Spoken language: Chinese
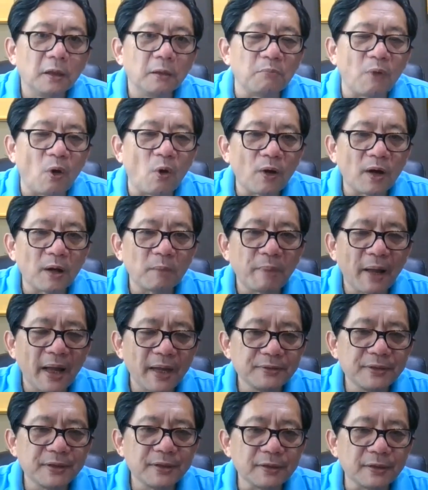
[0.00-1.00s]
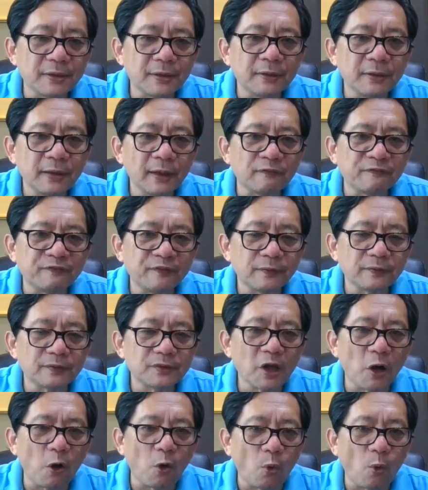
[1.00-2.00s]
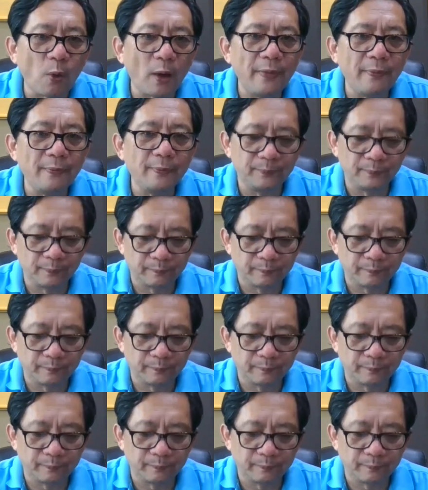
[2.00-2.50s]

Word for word: 某个潘锦银的教官